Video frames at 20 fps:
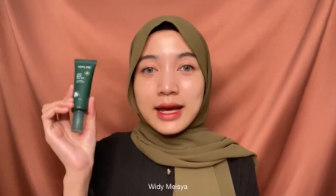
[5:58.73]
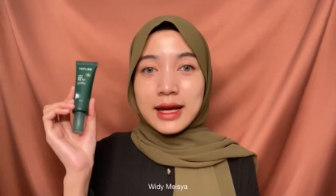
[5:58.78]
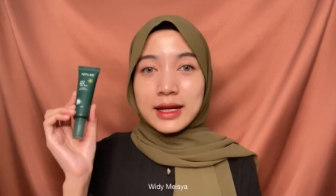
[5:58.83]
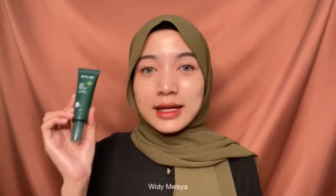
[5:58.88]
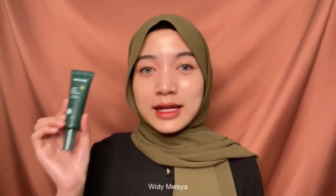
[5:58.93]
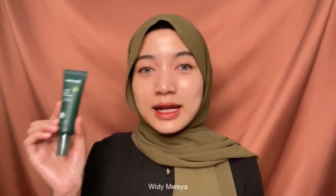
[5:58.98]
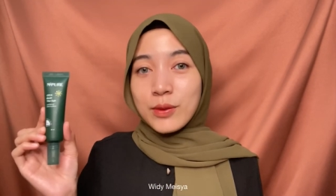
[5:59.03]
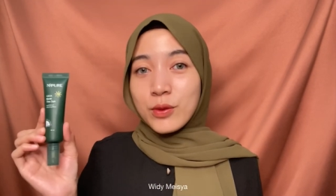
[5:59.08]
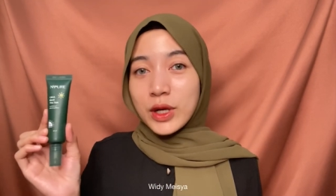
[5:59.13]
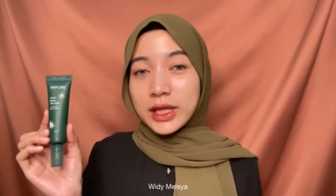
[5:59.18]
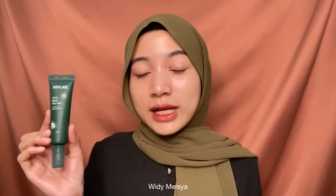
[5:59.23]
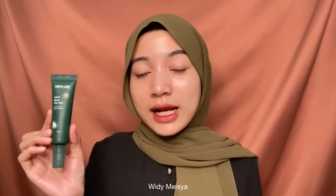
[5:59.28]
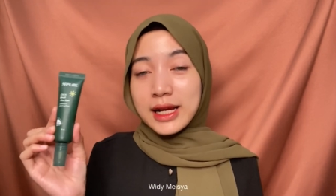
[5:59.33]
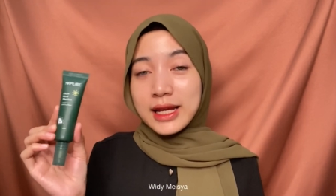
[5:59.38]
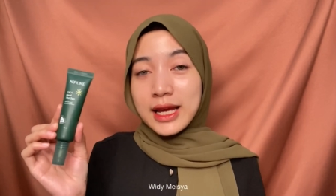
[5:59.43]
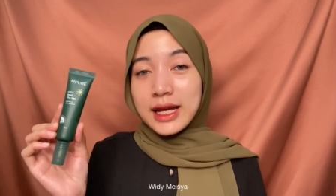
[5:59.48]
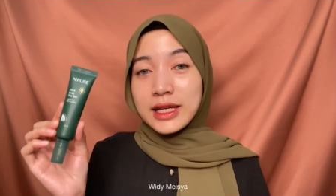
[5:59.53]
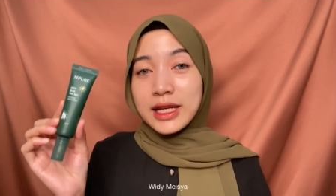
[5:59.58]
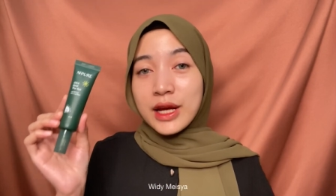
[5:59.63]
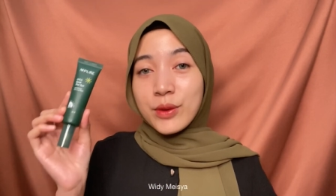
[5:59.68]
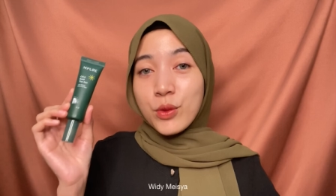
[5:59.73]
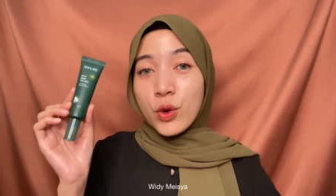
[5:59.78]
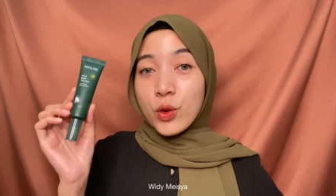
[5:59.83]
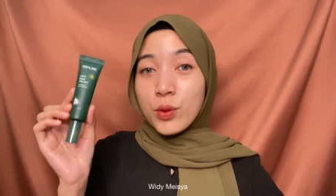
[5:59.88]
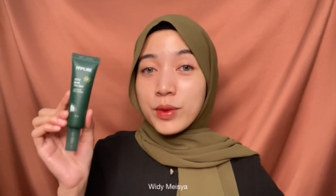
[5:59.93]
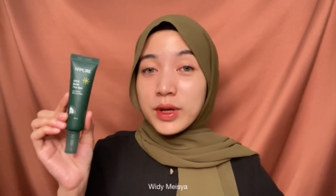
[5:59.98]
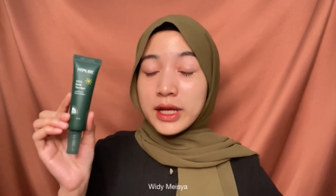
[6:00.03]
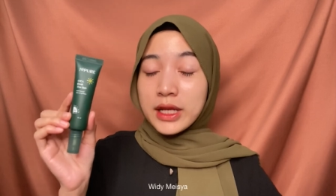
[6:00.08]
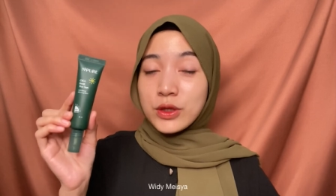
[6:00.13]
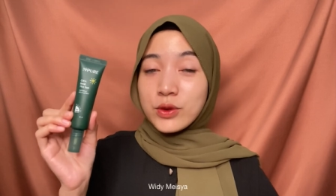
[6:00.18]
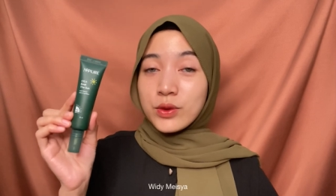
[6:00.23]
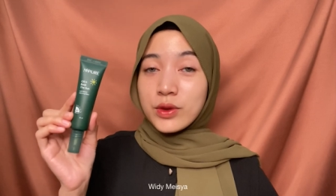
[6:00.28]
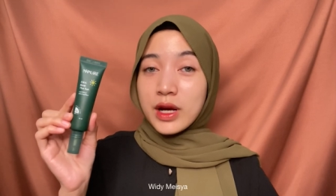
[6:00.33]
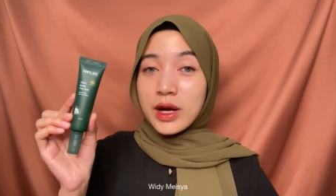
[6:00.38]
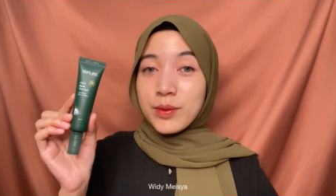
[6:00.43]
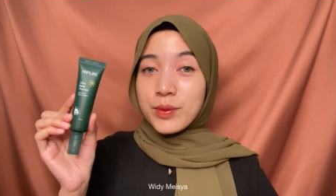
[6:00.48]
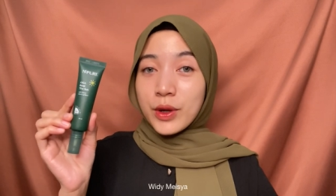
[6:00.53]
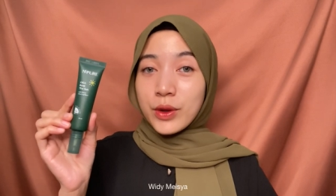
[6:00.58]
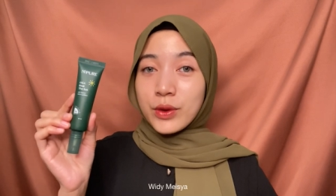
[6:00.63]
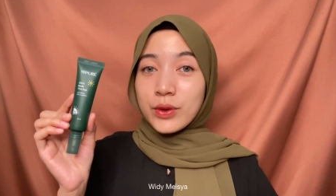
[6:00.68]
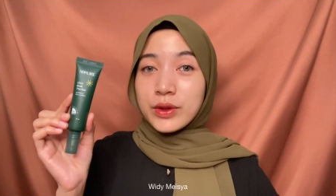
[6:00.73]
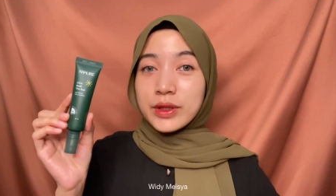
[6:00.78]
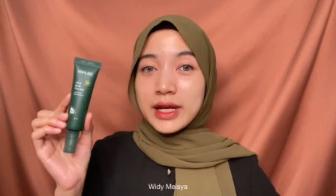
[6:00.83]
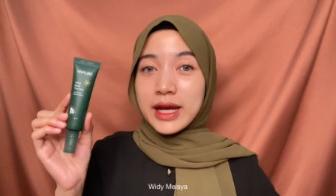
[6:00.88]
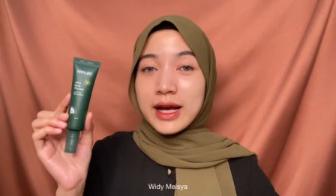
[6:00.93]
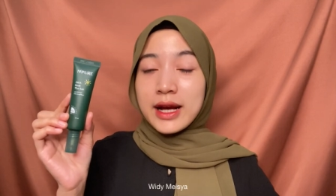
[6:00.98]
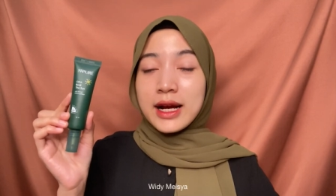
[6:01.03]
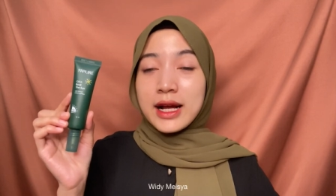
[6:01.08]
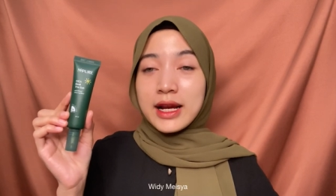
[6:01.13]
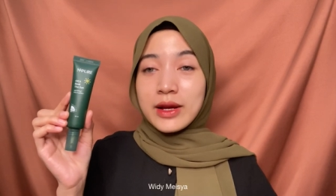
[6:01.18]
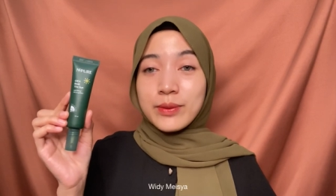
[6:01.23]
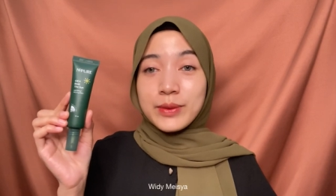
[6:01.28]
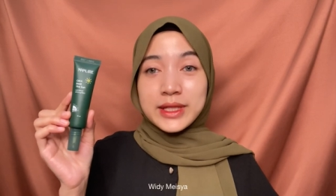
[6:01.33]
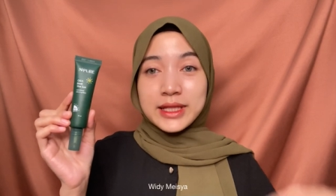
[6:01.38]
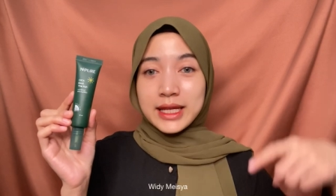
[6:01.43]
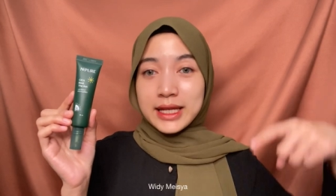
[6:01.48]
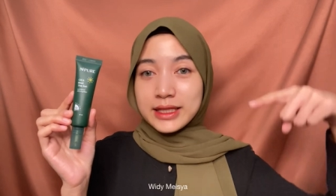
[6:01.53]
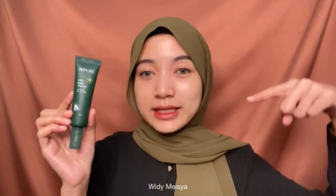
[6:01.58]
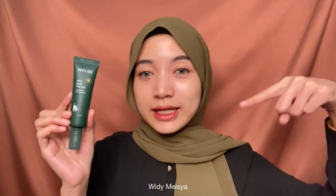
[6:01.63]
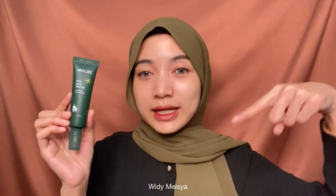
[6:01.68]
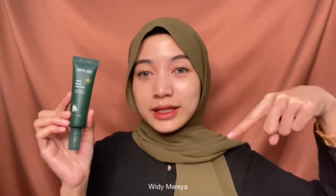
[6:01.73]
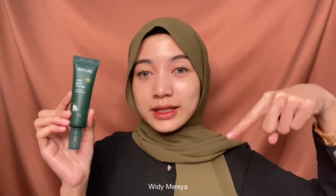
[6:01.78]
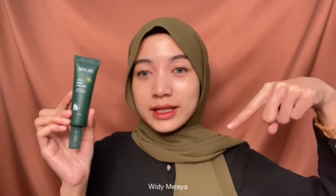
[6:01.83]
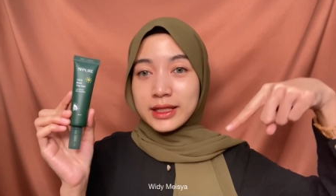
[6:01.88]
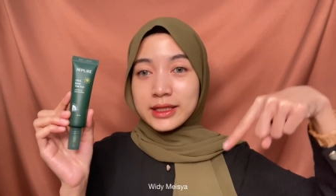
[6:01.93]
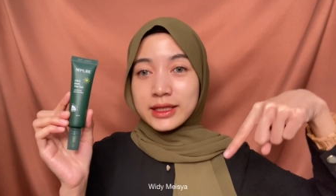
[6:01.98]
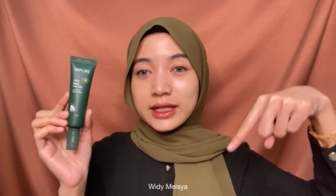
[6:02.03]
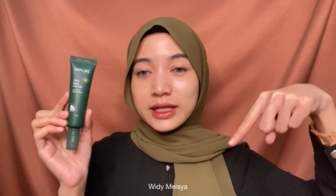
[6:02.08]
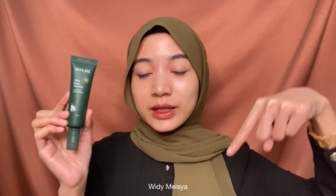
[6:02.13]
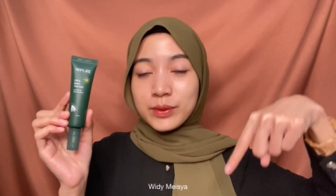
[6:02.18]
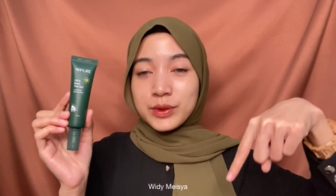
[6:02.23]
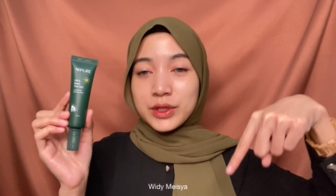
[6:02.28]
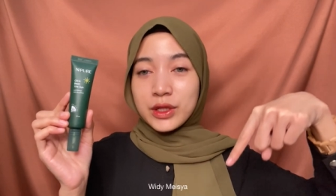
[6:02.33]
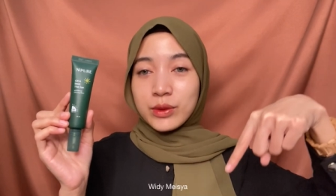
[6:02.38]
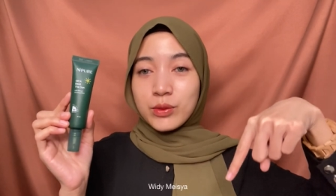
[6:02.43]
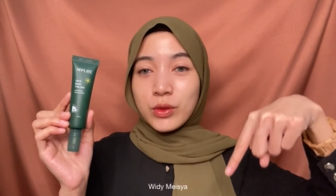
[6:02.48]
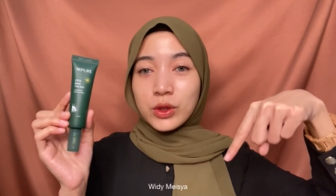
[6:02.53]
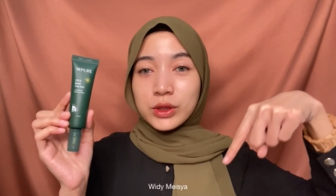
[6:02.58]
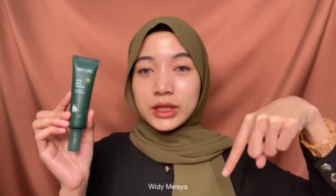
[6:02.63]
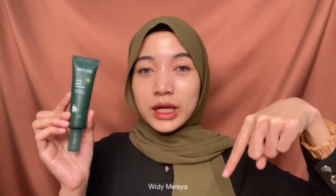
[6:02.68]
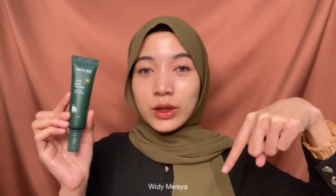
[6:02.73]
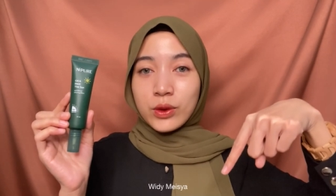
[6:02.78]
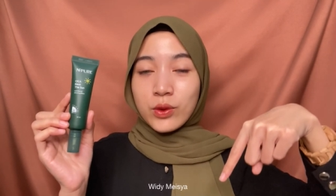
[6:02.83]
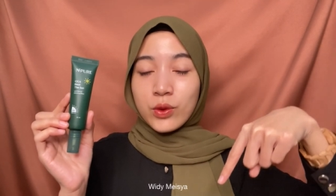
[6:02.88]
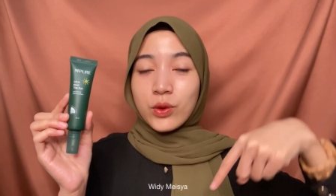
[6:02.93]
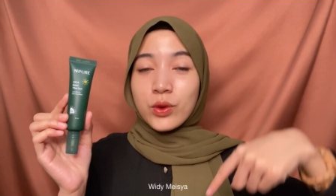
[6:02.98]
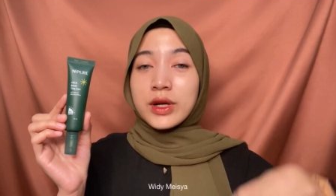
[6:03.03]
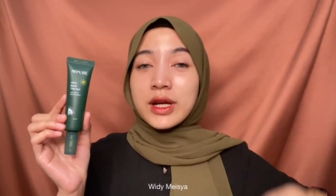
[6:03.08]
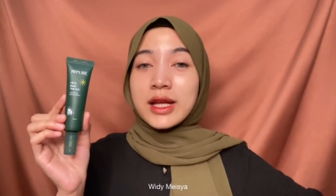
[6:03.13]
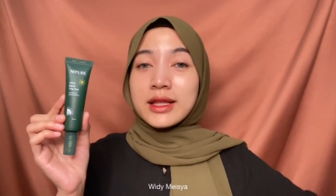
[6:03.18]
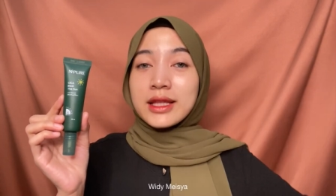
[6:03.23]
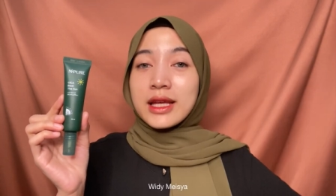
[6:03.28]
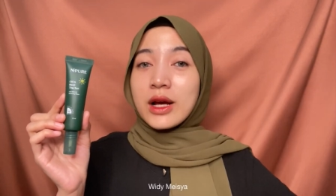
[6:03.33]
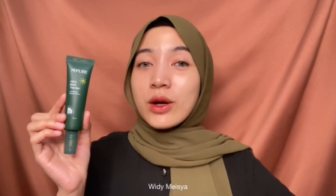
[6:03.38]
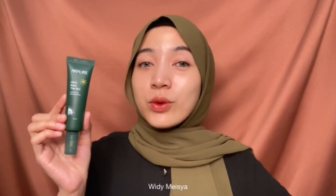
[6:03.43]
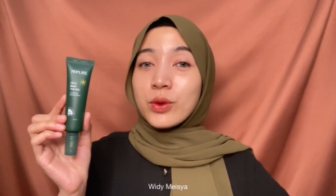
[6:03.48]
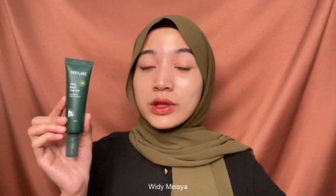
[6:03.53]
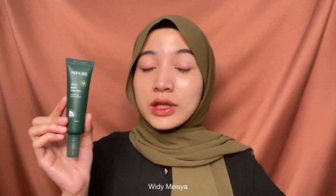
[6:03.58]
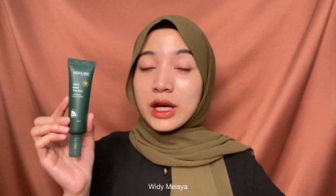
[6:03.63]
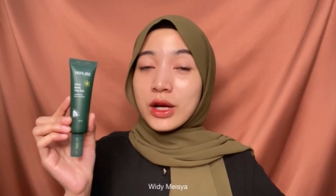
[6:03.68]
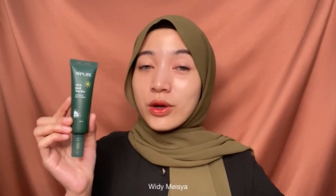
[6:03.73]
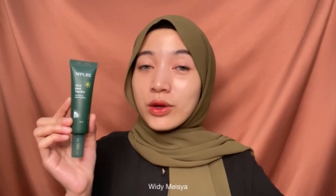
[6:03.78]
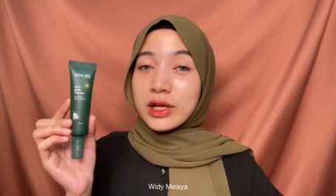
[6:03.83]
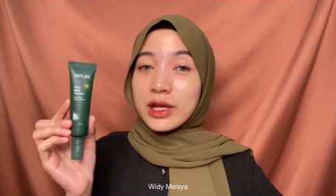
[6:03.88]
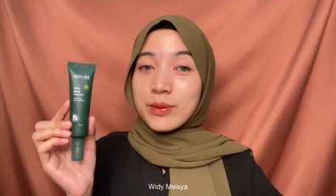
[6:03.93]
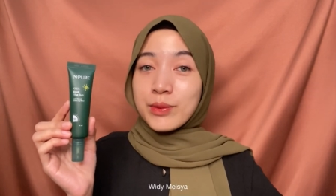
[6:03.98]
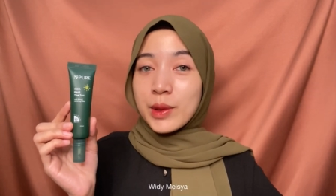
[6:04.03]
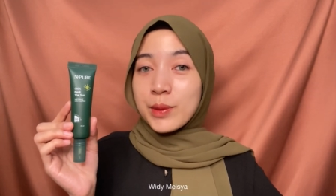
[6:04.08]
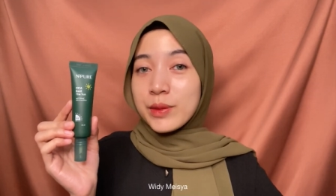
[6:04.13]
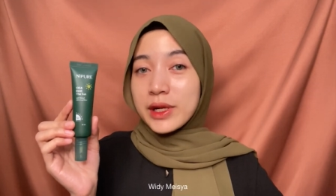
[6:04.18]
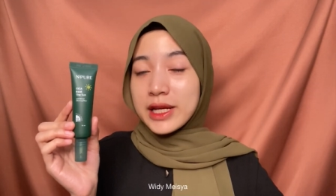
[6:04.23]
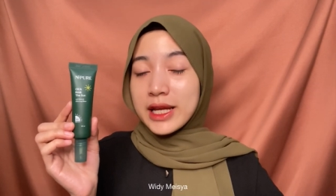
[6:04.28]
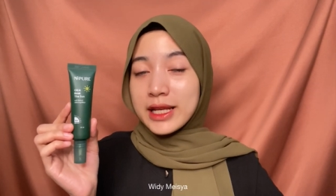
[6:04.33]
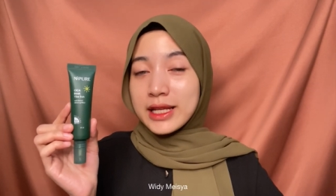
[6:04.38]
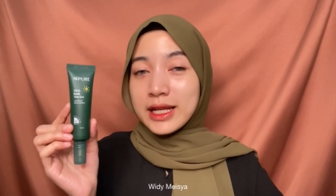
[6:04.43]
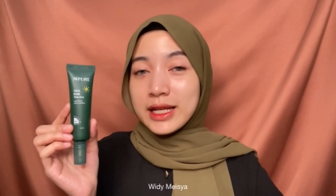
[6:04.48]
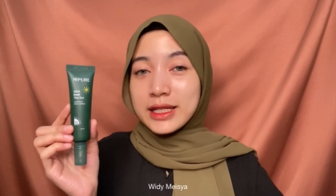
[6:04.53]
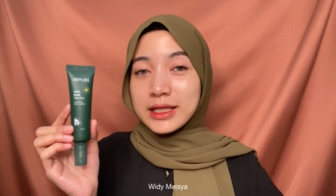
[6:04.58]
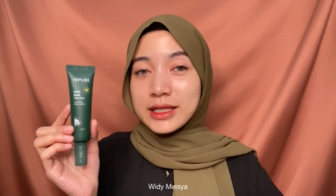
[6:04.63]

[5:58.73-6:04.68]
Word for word: Nah, buat kalian yang mau beli juga produknya, kalian bisa cek description box aku, nanti aku taruh link pembeliannya di